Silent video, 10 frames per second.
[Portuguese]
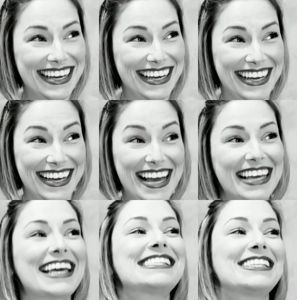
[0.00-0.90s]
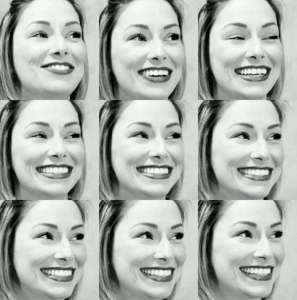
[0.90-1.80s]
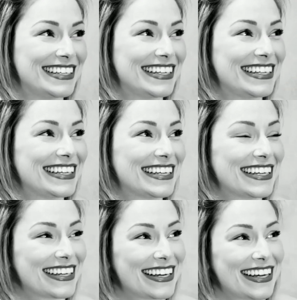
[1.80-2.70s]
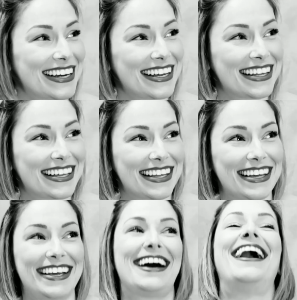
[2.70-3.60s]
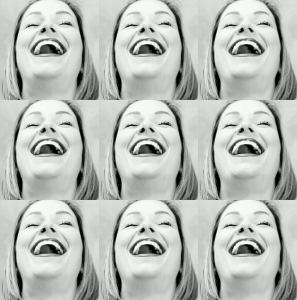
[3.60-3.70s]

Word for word: O que, que você tá falando? 30 e lá vai bolinha.